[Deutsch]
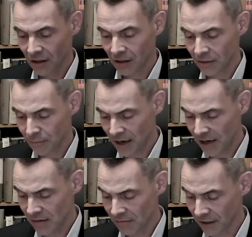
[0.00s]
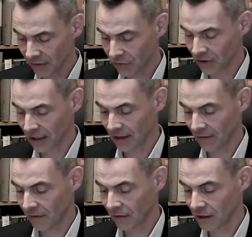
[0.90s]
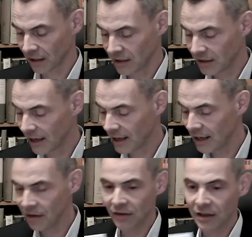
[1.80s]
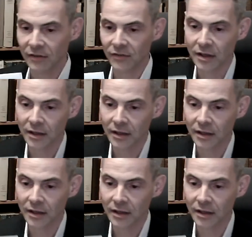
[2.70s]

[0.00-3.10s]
Die Palmen links und rechts. Eine richtige Allee ist das.